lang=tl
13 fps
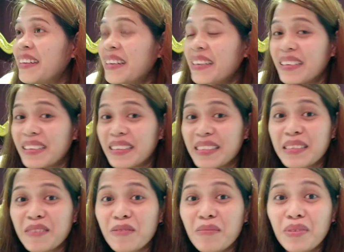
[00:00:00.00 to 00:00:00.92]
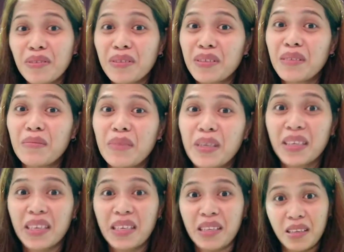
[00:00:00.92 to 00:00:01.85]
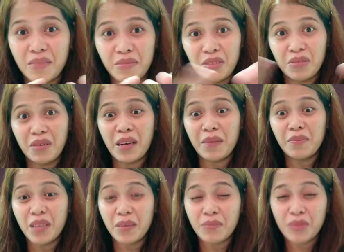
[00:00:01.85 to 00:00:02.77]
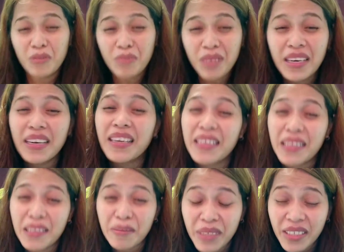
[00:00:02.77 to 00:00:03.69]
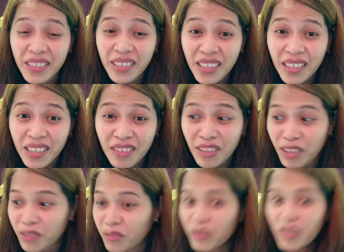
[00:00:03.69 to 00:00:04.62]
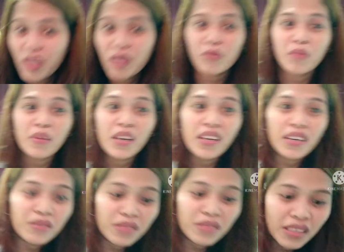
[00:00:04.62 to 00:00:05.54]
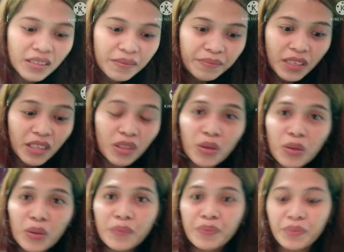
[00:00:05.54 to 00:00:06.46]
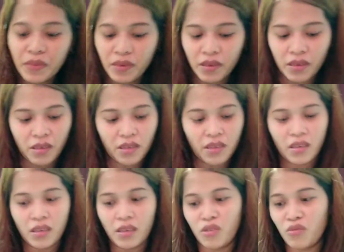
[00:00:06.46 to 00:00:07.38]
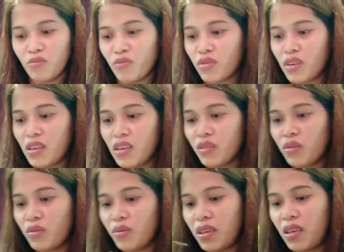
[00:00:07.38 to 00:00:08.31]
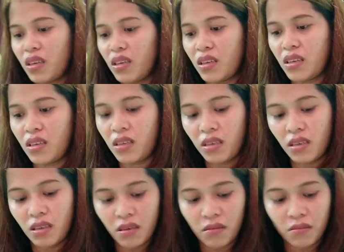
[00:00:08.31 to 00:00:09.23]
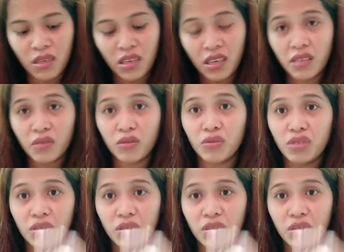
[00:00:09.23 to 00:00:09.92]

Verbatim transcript: ng isang computer na malaki. Tapos yung laptop, sobrang liit naman. Nagaganon ako. Bumili ako ng ito. Ito, mura lang to eh. Pinili ko to sa